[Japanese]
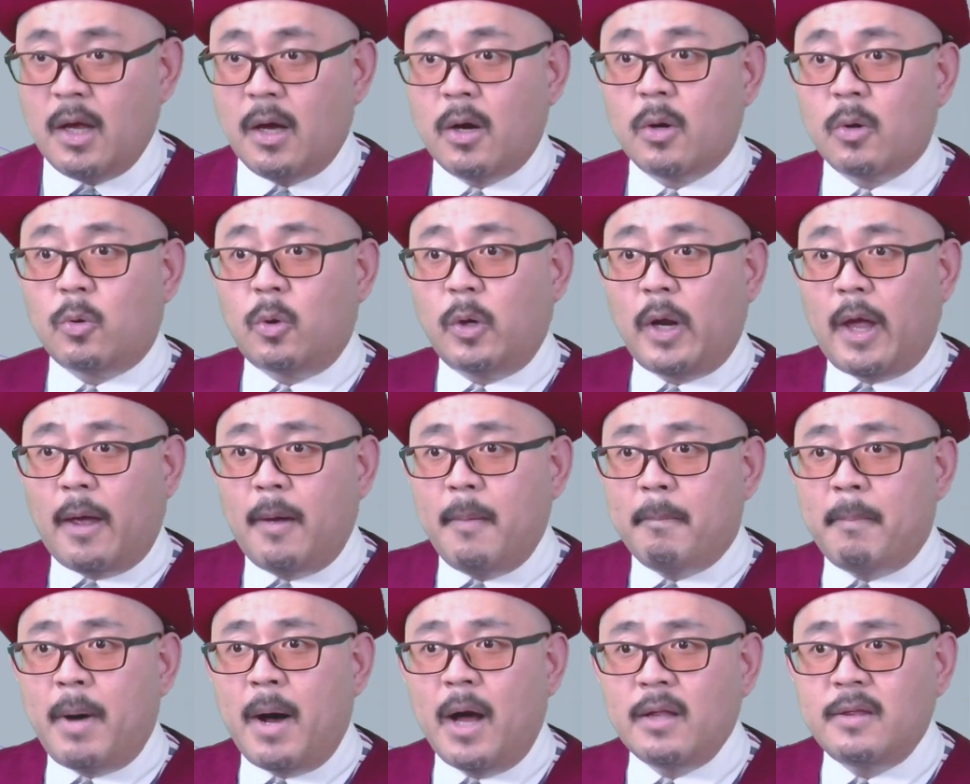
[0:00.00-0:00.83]
これ
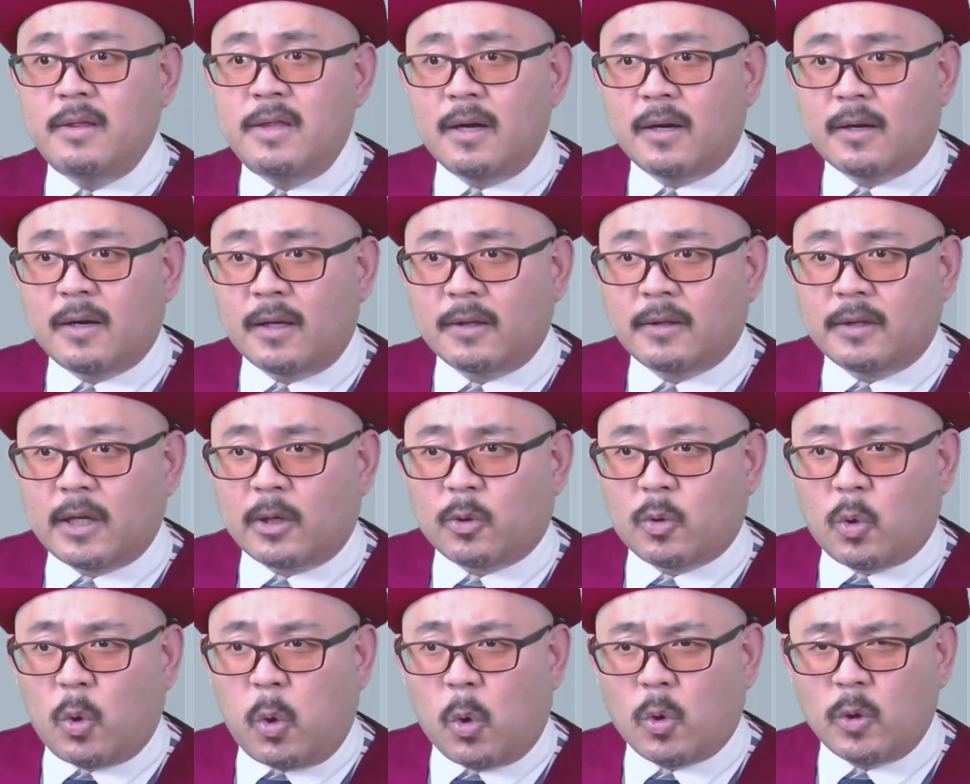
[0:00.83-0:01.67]
真ん中って
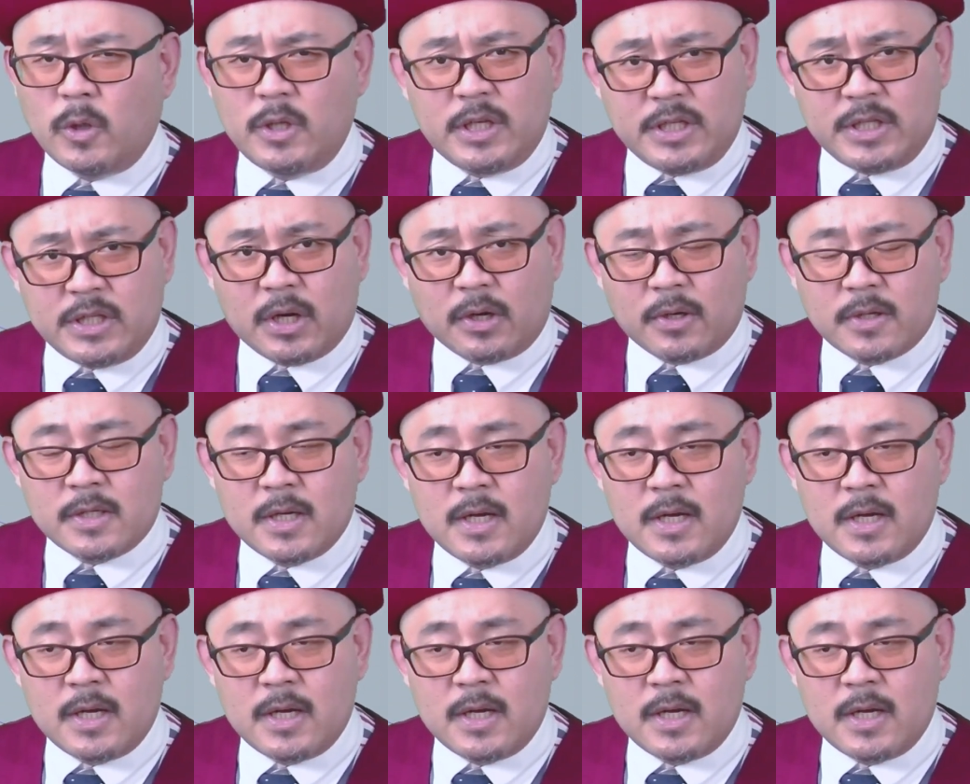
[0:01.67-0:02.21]
ここに来ちゃう。